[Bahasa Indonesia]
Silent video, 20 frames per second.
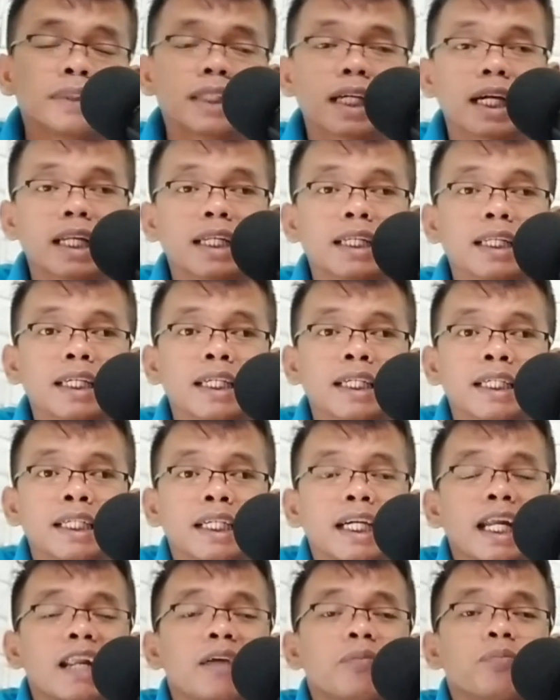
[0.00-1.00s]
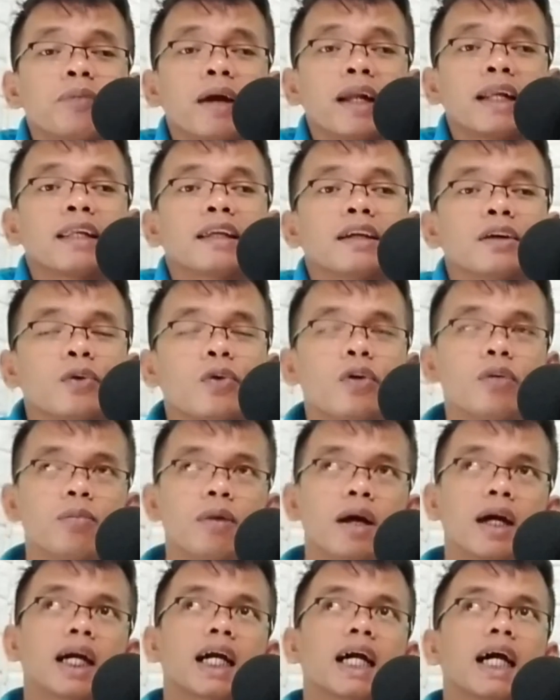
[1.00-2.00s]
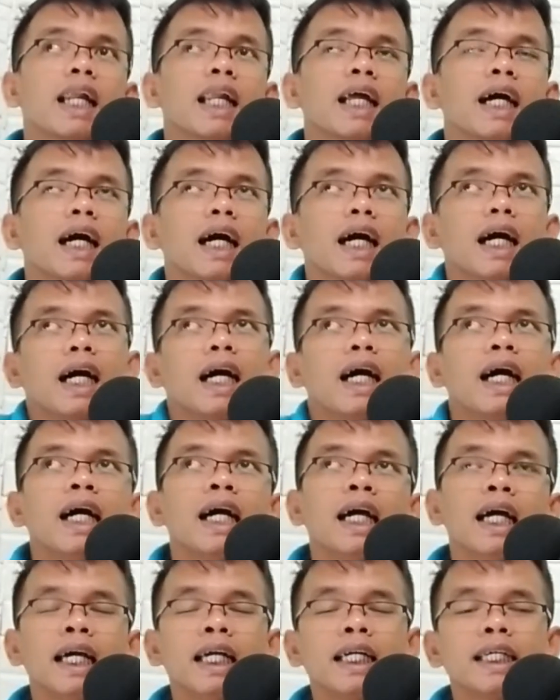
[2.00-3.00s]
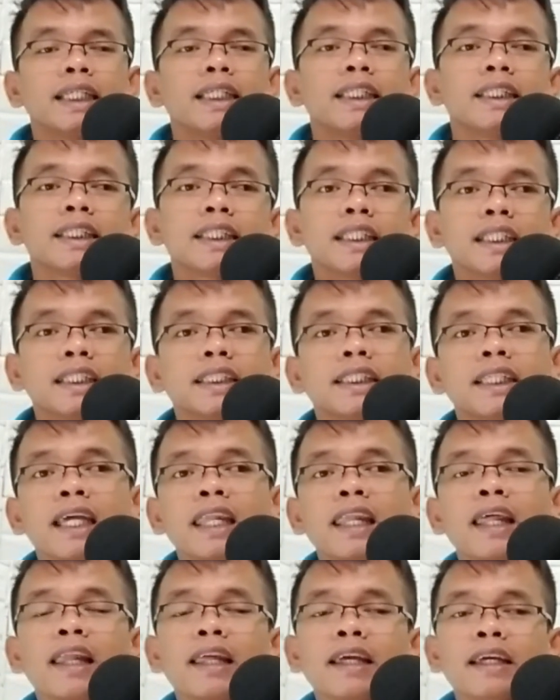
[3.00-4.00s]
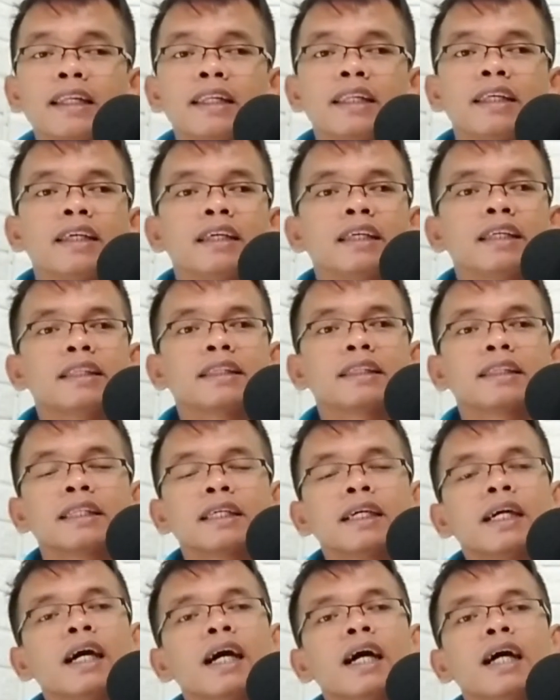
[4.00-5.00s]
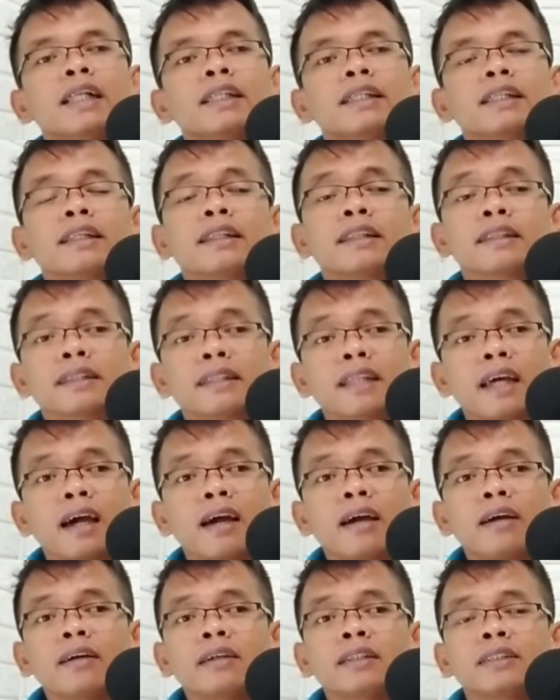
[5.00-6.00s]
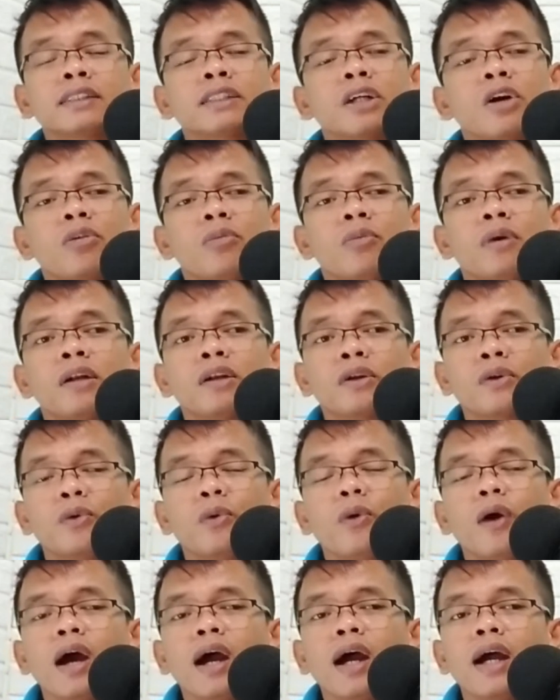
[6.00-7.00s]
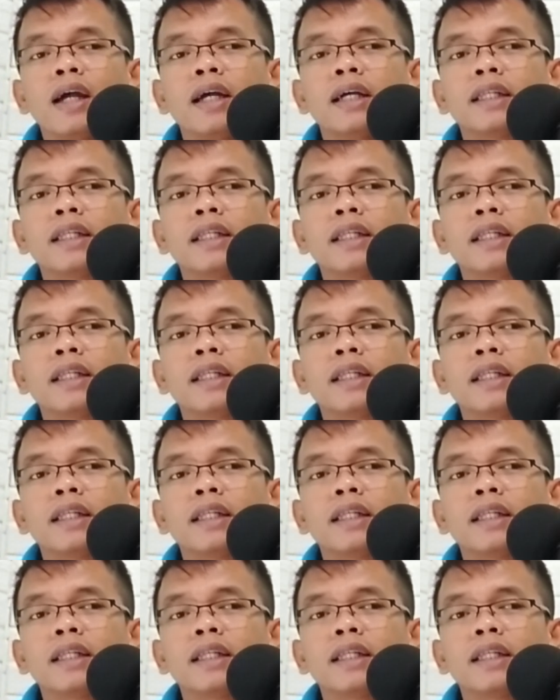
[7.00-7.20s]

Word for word: karena kedepannya gue bakal isi channel ini tentang jawaban gue